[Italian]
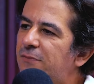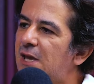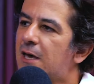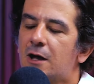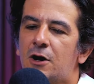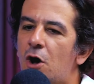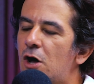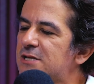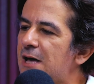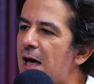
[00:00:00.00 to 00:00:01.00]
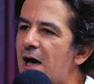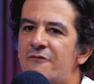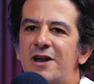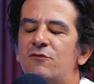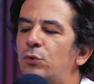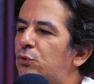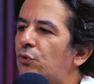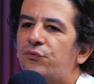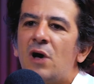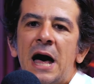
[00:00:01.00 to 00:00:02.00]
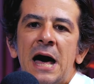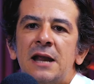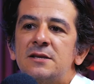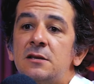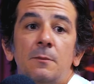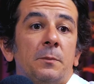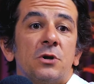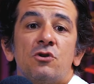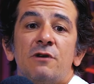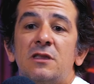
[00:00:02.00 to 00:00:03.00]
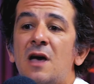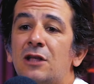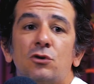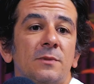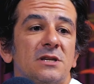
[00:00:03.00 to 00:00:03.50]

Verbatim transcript: di che cosa avrei voluto fare. Sì, mi piaceva teatro, ma